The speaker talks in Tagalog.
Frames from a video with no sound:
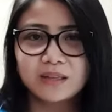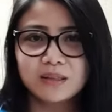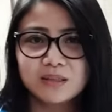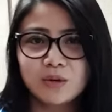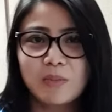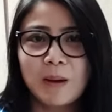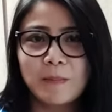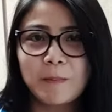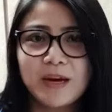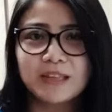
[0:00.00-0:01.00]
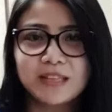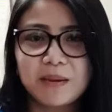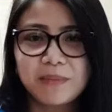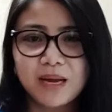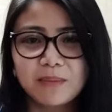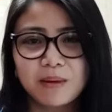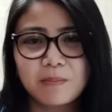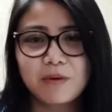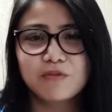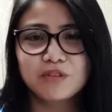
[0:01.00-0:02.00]
So, mapa part-time man,
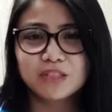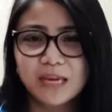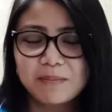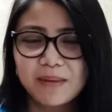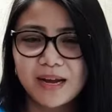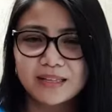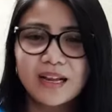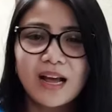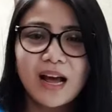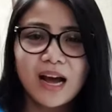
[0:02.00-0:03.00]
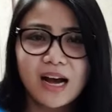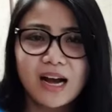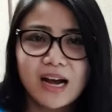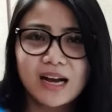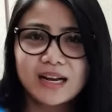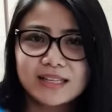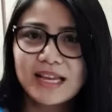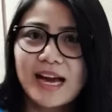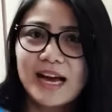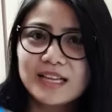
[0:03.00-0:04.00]
mapa full-time man, uh, ang ganda.